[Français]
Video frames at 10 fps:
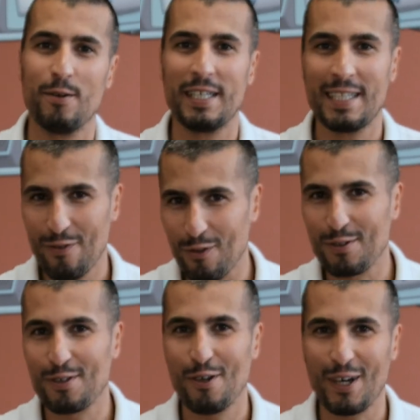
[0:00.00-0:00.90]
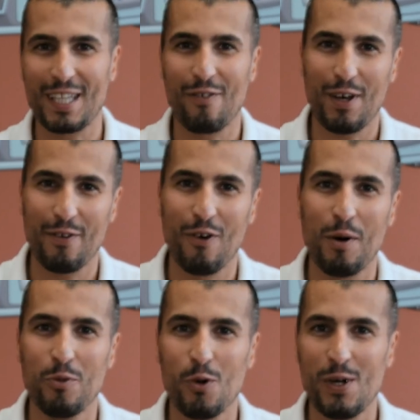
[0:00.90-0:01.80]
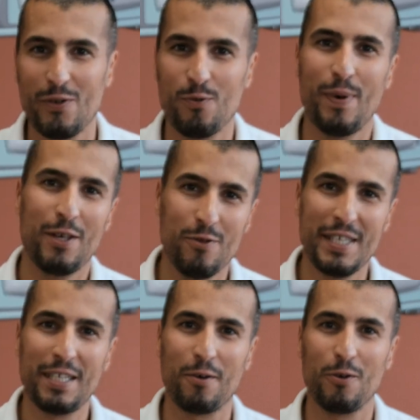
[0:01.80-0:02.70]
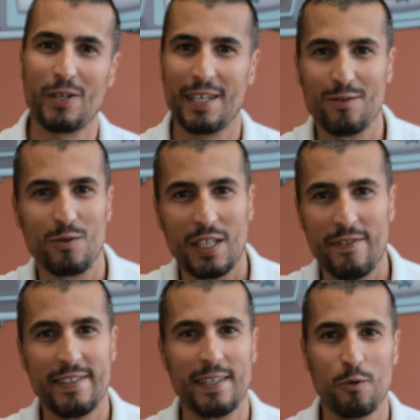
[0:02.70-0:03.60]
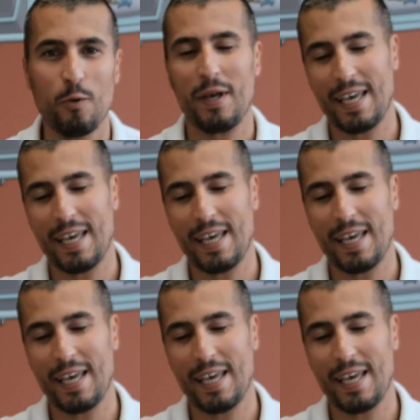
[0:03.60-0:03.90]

des défenseurs et des fervents amoureux du bail unique en colocation chez Visitenco